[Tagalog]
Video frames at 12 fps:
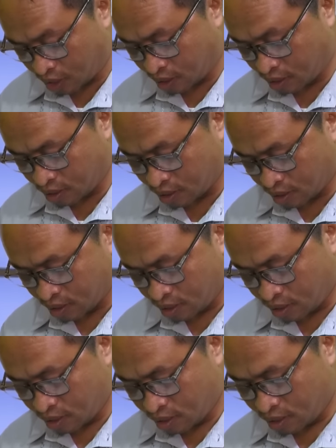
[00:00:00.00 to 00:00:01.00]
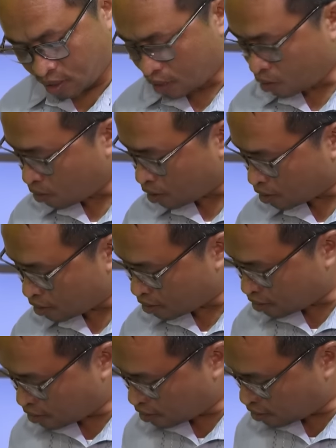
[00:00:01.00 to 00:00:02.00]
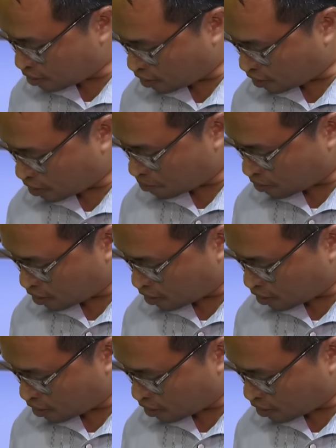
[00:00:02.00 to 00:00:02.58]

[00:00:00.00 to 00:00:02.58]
mm ano ang iyang ginambal